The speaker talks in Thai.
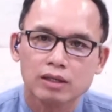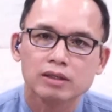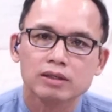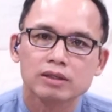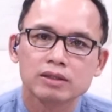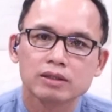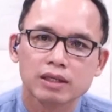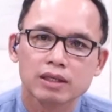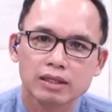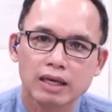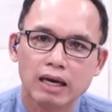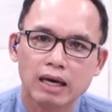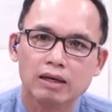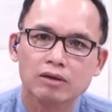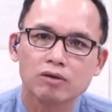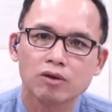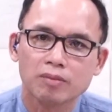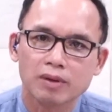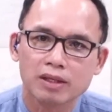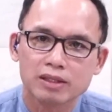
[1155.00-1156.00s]
ที่ฐานต่
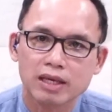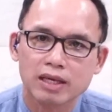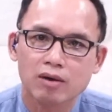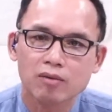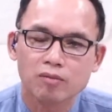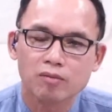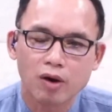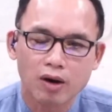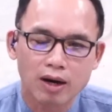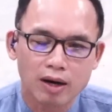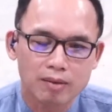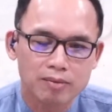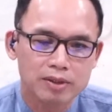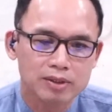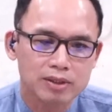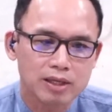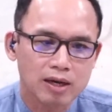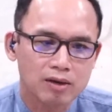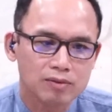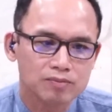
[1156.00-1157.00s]
อพระเจ้าบอกกับพระ
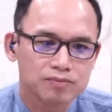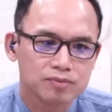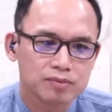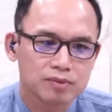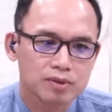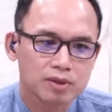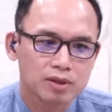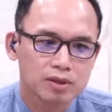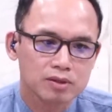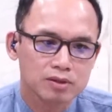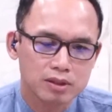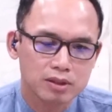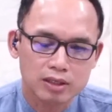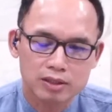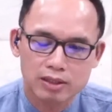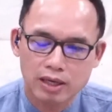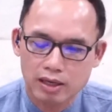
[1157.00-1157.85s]
เจ้านะเสียใจ